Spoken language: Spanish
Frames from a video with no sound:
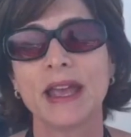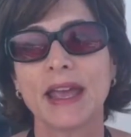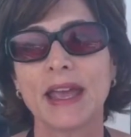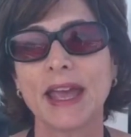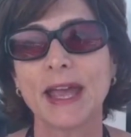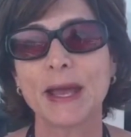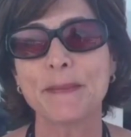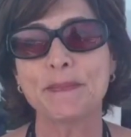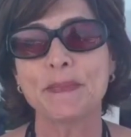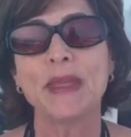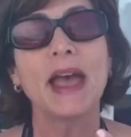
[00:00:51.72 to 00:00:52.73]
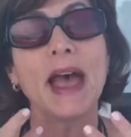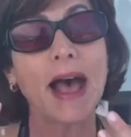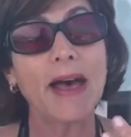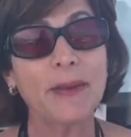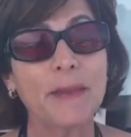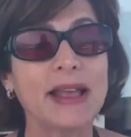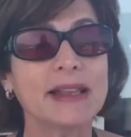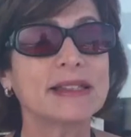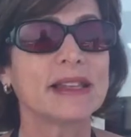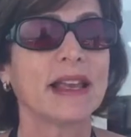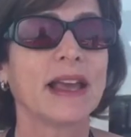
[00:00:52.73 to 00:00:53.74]
Eh,
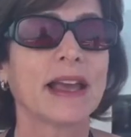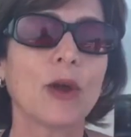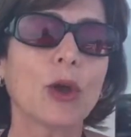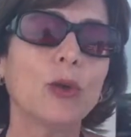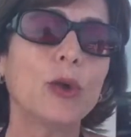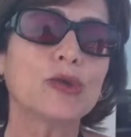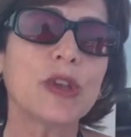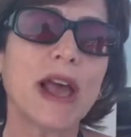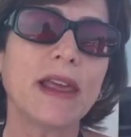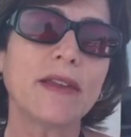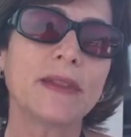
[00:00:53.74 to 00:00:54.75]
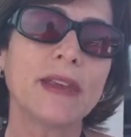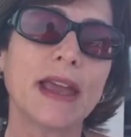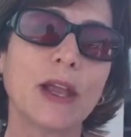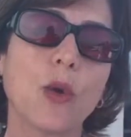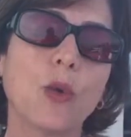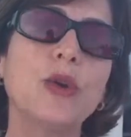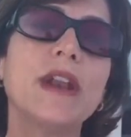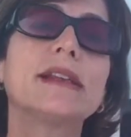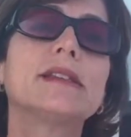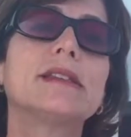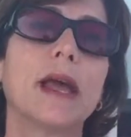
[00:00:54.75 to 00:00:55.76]
además, creo que uno sale de ahí con un
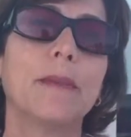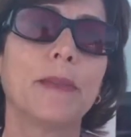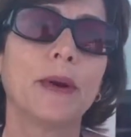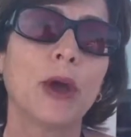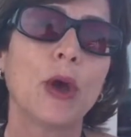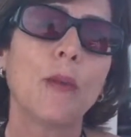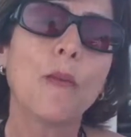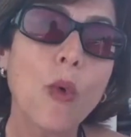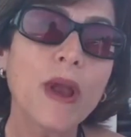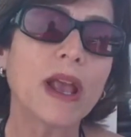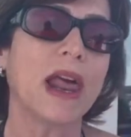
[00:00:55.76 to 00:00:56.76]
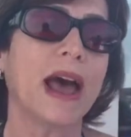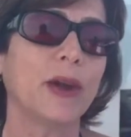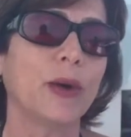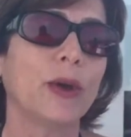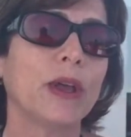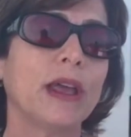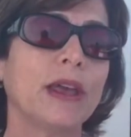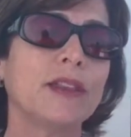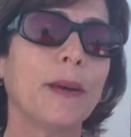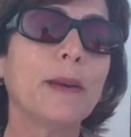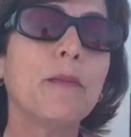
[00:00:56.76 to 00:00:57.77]
next step muy claro
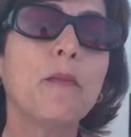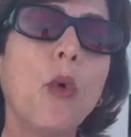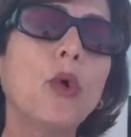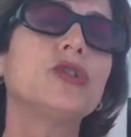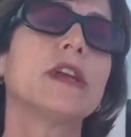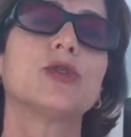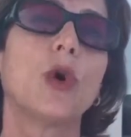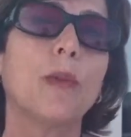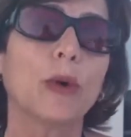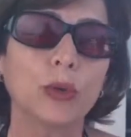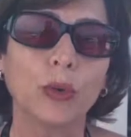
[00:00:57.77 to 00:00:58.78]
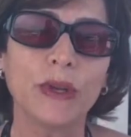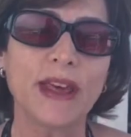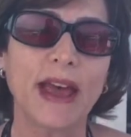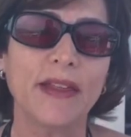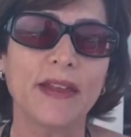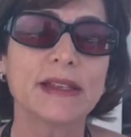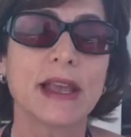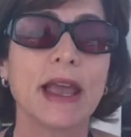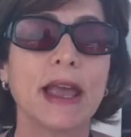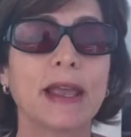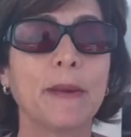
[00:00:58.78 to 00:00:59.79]
de ver muchas oportunidades
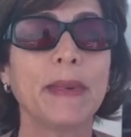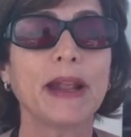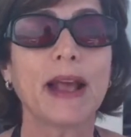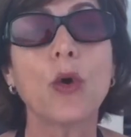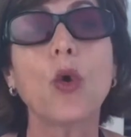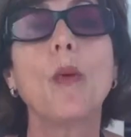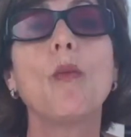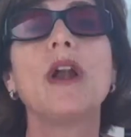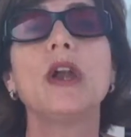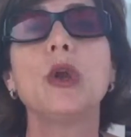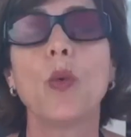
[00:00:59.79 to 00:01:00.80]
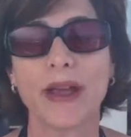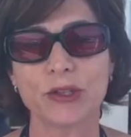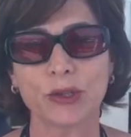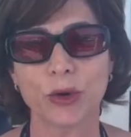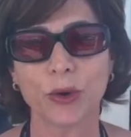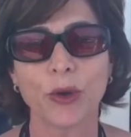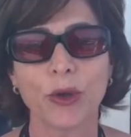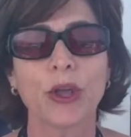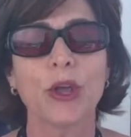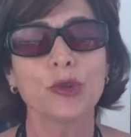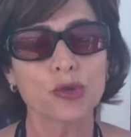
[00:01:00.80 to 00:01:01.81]
que en mercados como el nuestro
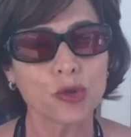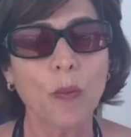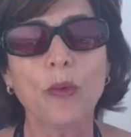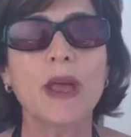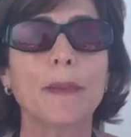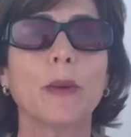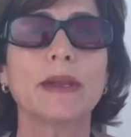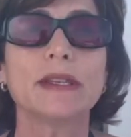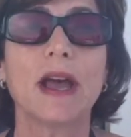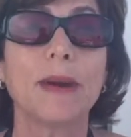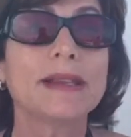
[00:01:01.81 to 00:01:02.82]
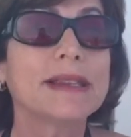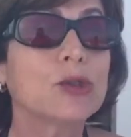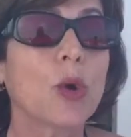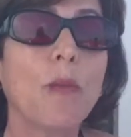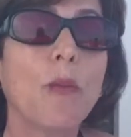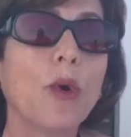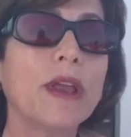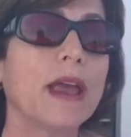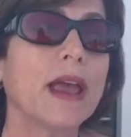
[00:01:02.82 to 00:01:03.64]
son muy aprovechables y son muy